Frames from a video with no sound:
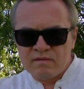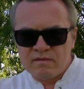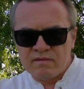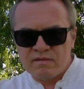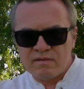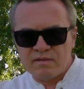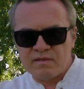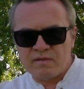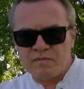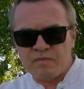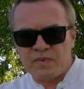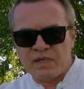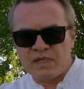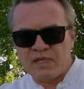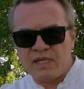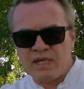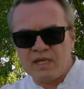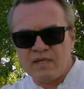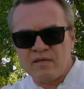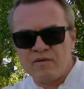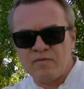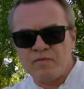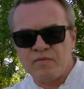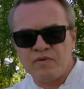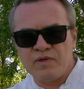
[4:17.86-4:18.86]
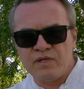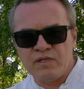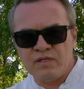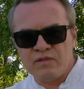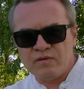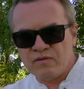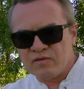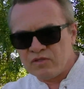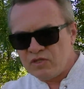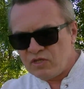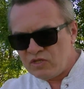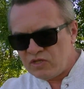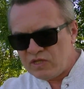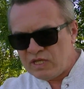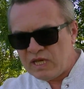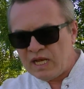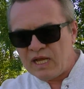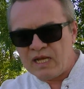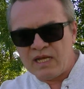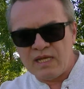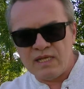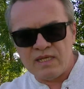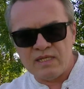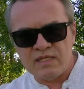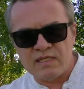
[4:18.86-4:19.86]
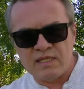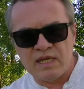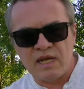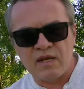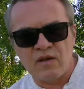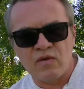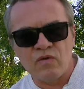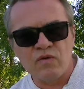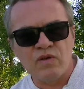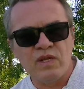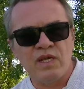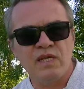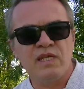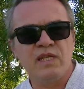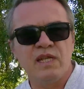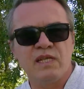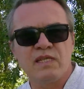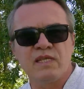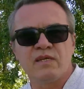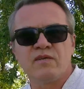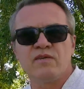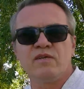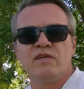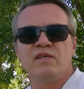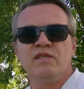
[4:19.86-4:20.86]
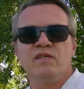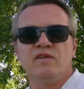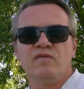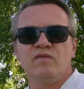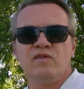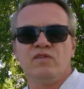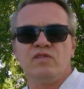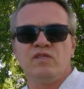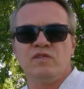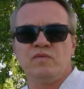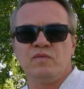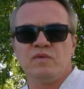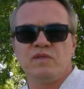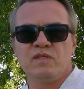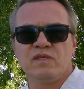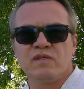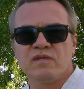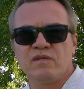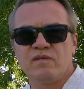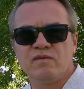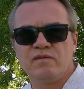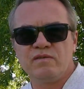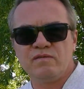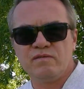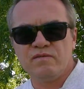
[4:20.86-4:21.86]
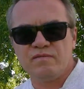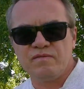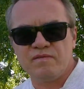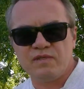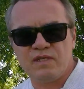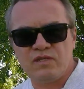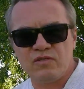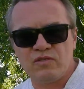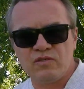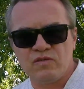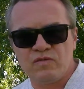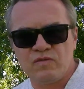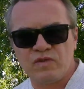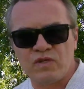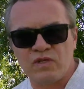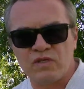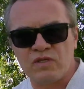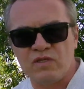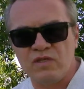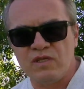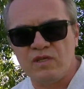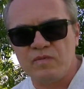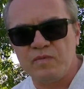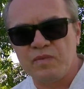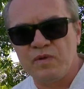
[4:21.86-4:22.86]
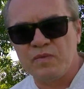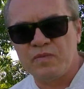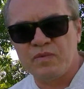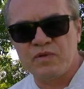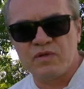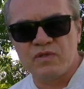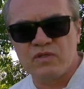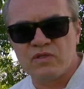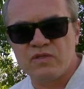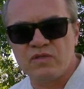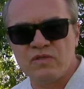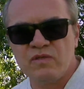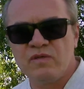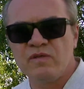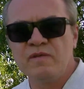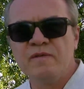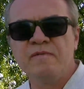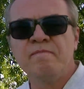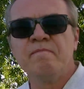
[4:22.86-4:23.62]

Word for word: spadają, płyną gdzieś dalej za kulę i dlatego ich nie widzimy. Tylko wręcz odwrotnie, po prostu